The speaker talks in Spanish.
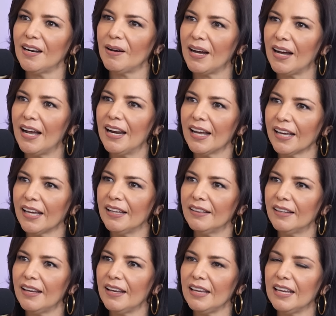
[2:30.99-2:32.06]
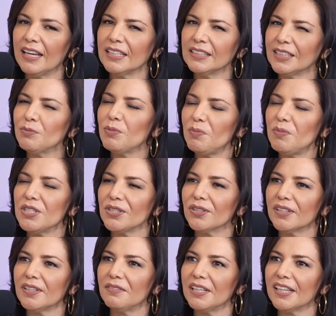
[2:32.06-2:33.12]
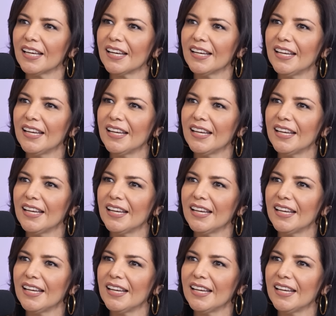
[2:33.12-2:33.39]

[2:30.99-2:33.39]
la gente y que esa es mi misión de vida,